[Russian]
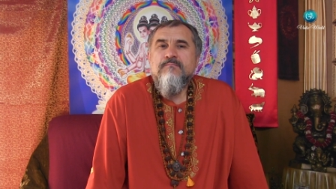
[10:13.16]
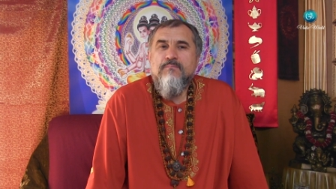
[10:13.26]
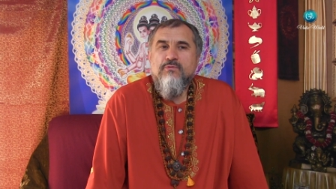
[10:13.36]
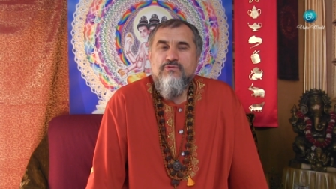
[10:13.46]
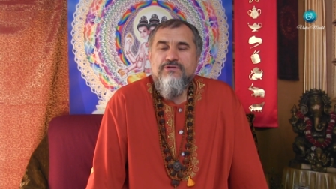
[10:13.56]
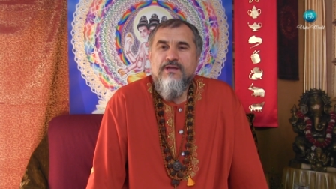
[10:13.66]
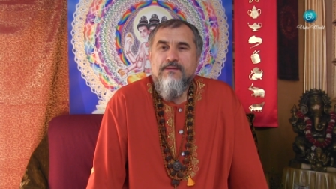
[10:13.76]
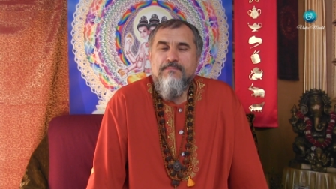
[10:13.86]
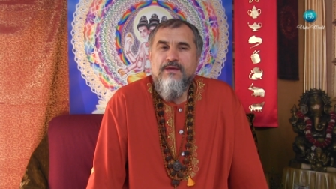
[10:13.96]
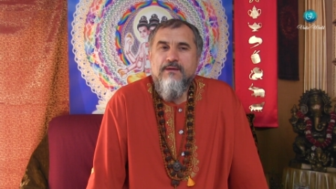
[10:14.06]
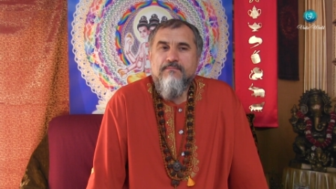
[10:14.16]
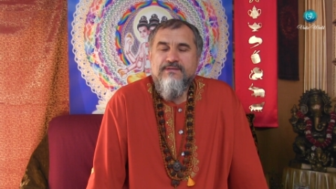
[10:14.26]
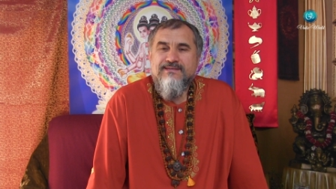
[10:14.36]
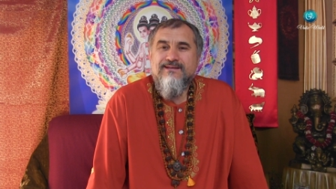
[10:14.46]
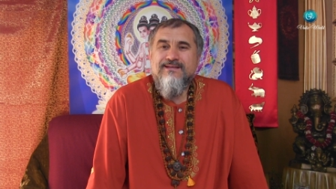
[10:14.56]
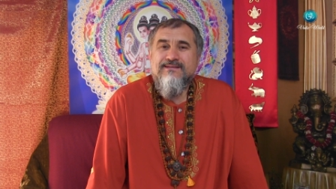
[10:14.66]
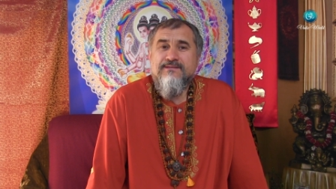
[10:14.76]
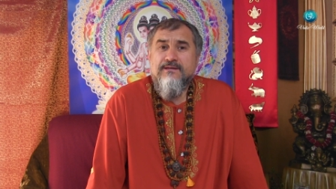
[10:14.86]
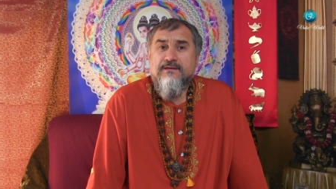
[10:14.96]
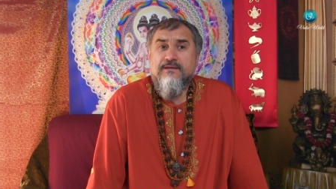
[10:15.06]
Мы уже имеем дело с
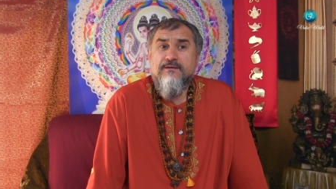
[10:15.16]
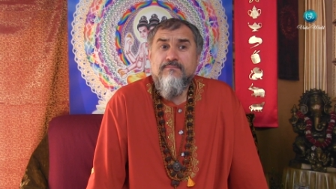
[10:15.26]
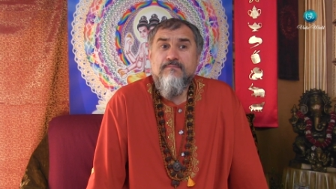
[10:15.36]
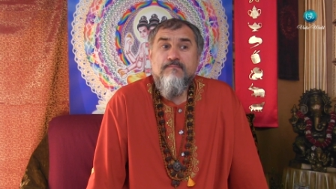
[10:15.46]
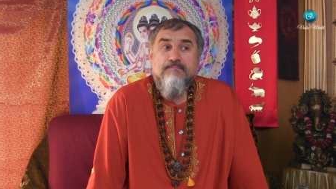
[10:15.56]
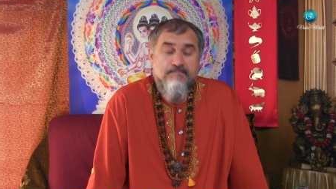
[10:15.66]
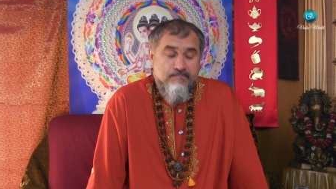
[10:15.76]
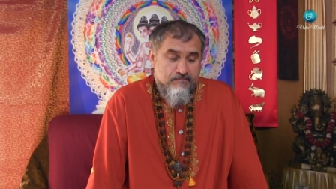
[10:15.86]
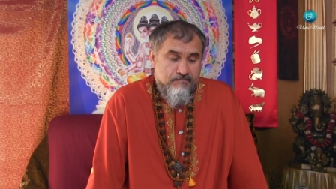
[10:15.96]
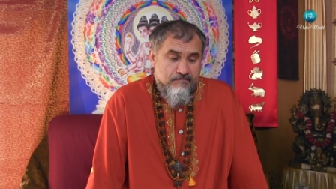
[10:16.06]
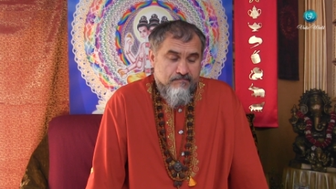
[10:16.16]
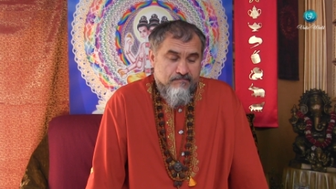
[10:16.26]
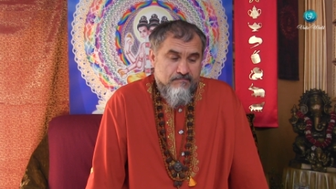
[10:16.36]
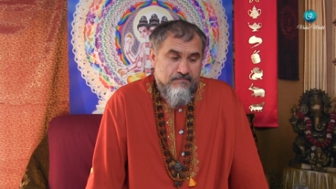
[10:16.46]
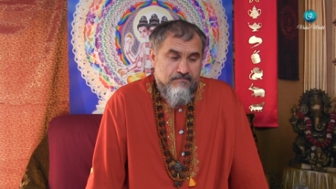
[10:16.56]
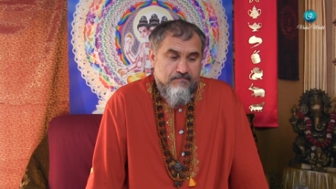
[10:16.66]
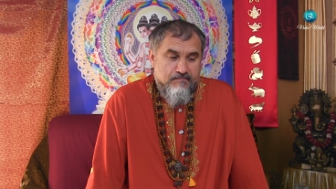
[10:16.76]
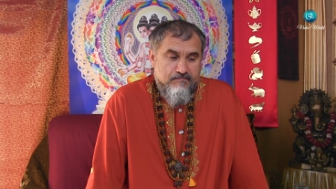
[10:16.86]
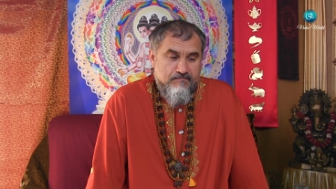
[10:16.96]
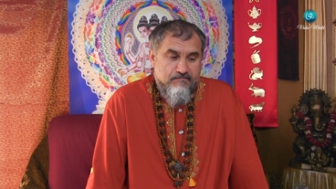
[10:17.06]
неким
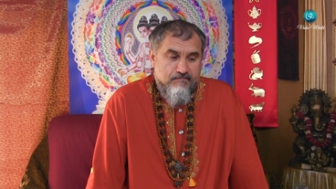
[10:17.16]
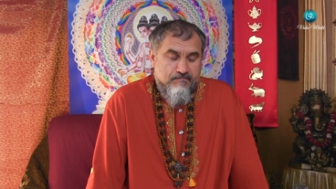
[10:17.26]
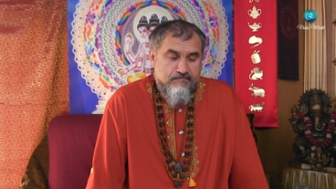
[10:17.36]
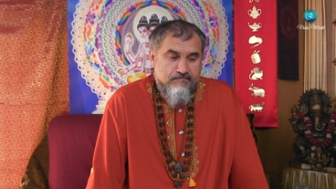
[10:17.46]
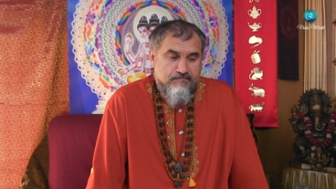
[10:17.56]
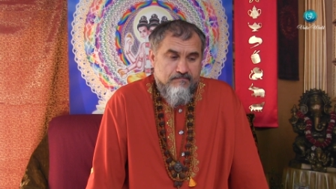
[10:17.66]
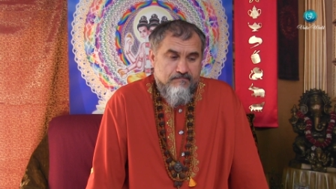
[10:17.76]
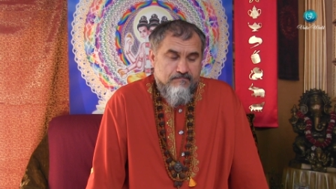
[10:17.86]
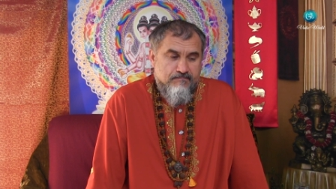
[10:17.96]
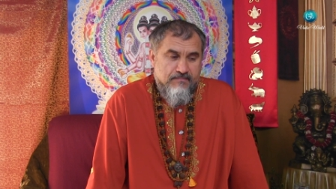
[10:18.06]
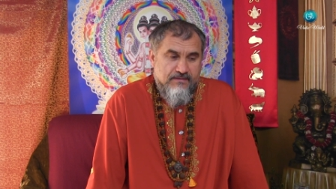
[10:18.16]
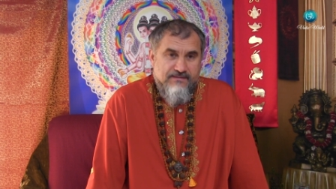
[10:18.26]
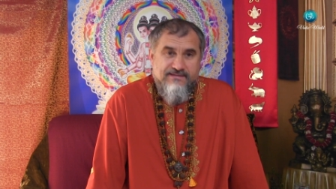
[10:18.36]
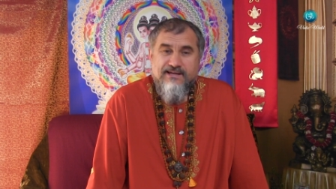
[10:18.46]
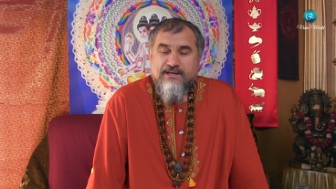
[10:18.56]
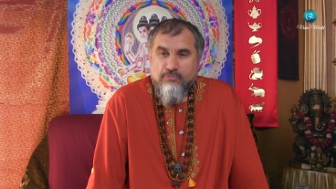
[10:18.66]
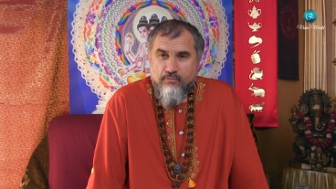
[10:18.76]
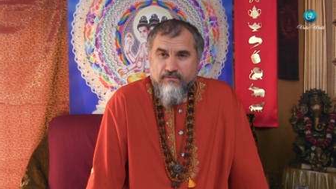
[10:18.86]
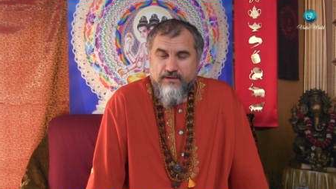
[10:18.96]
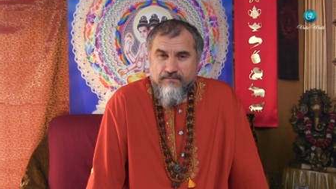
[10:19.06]
с
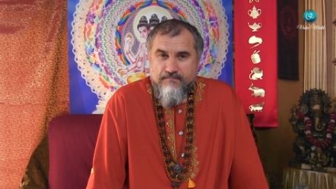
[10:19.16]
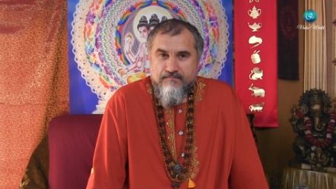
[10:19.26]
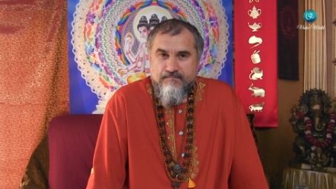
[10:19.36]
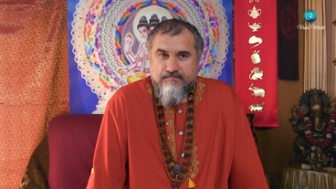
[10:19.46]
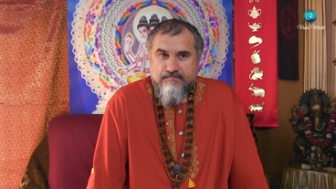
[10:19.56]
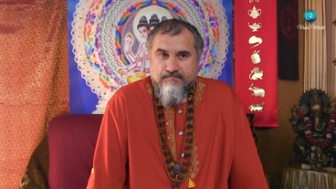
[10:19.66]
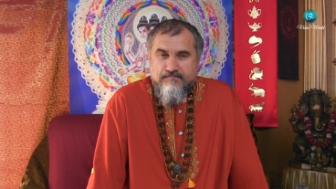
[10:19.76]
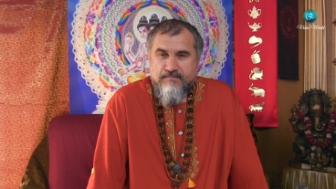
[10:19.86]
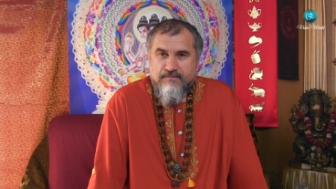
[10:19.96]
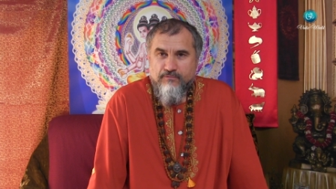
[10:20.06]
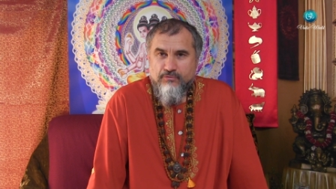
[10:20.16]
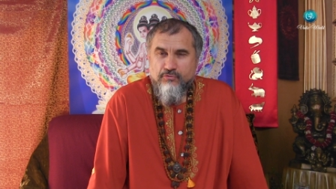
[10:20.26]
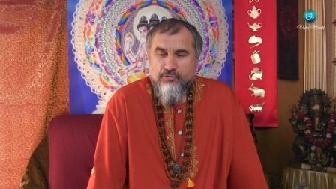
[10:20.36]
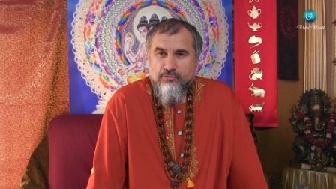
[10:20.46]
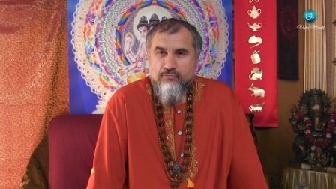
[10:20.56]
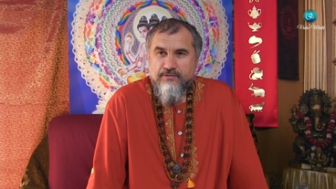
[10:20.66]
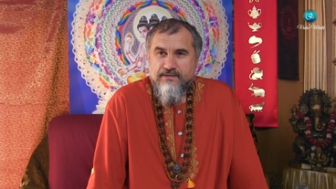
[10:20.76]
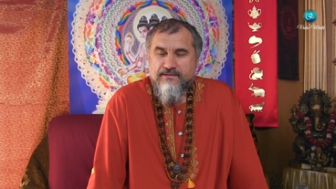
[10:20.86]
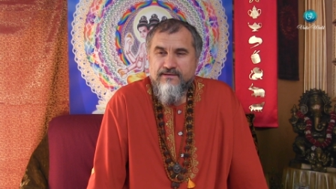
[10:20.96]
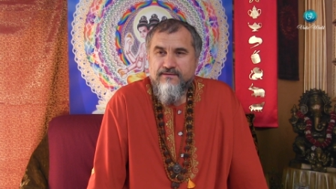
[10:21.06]
заготовкой. Вот то, что у
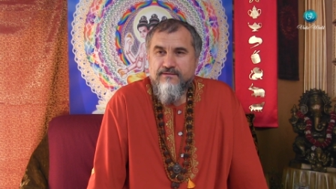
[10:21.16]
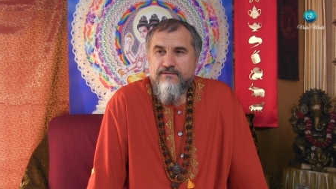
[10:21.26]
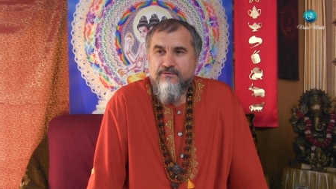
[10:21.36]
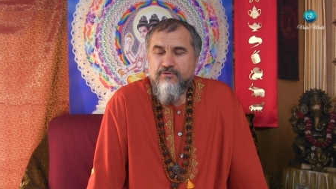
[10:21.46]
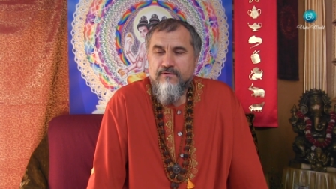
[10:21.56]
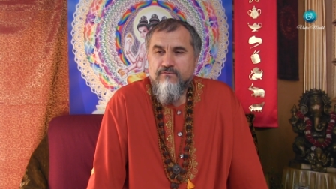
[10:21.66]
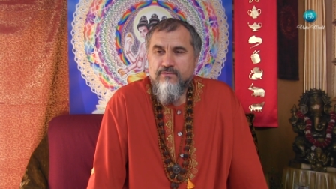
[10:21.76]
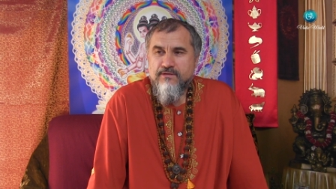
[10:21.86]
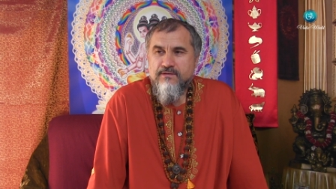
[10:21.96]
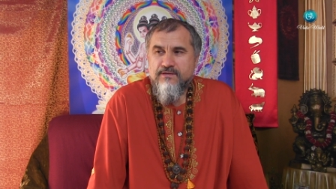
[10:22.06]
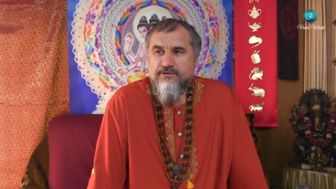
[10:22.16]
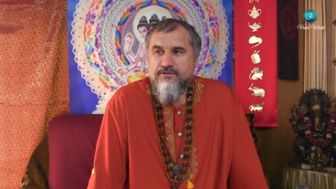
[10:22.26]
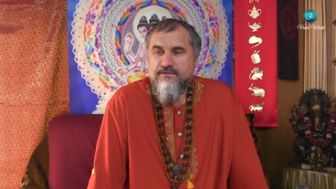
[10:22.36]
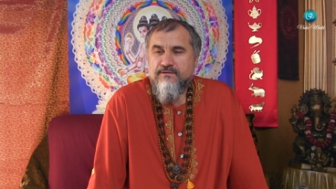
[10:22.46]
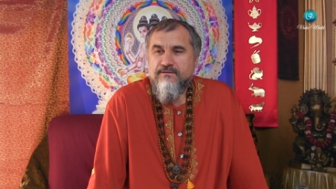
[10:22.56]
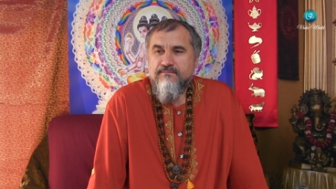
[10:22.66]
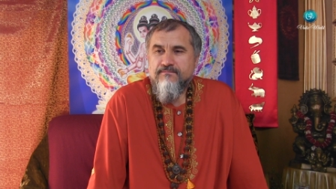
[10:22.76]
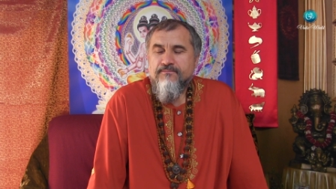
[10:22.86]
нас есть. Но его надо очистить.